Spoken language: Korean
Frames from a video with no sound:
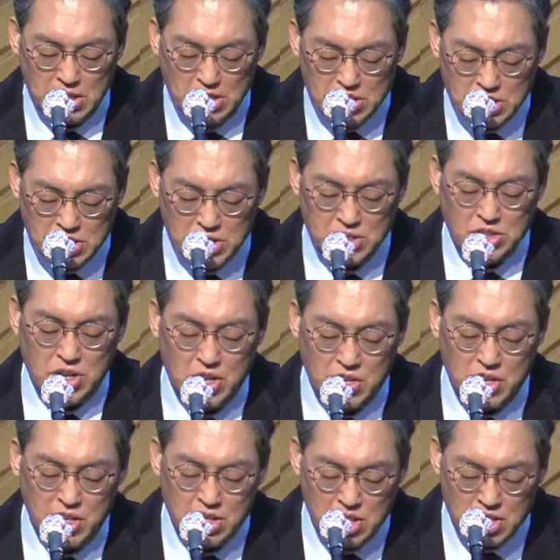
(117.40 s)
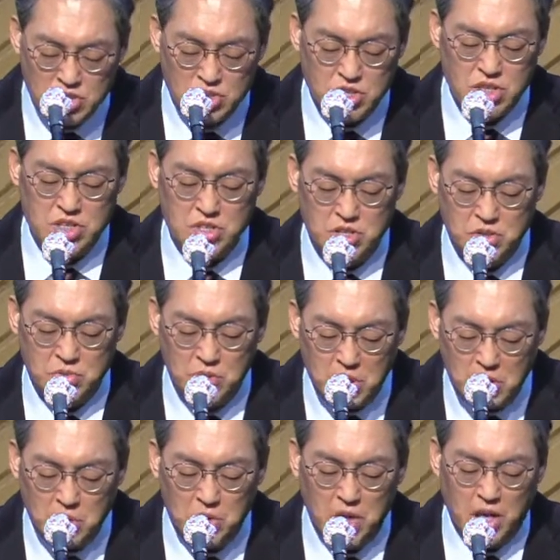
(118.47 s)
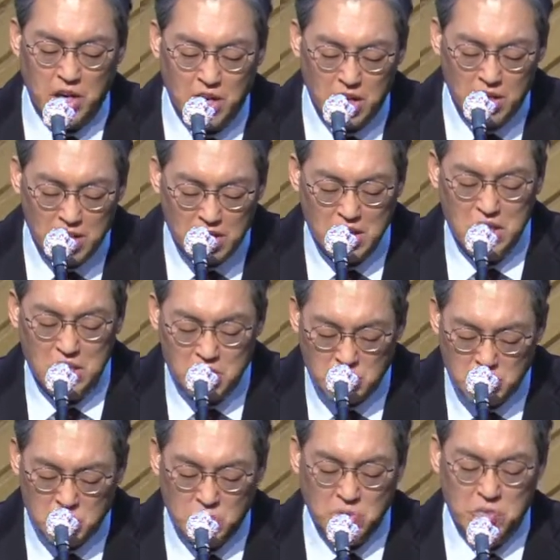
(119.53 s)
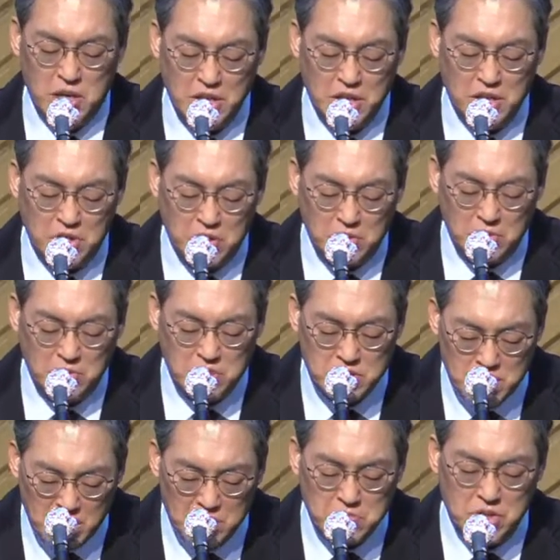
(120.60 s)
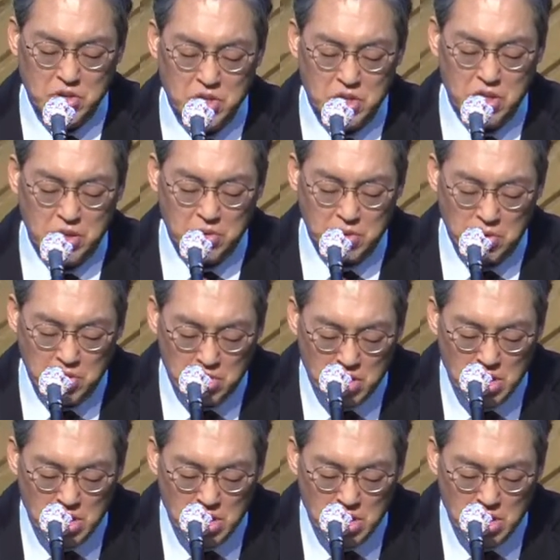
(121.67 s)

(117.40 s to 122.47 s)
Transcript: 성탄에 예수께서 위로와 소망이 되고 생명이 되고